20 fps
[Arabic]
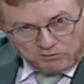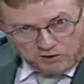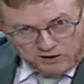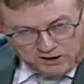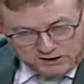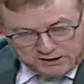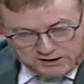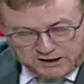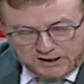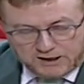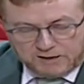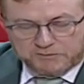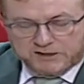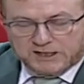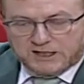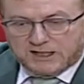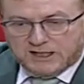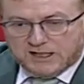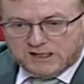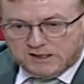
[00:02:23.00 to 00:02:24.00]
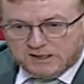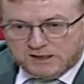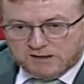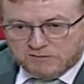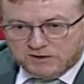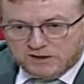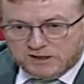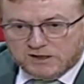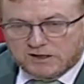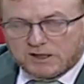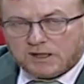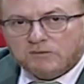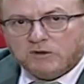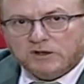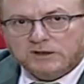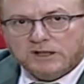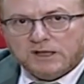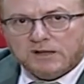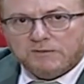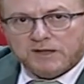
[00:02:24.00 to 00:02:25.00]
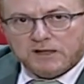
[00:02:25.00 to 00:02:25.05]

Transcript: امور اللي تكلمت عليها السيد المستشار المحترم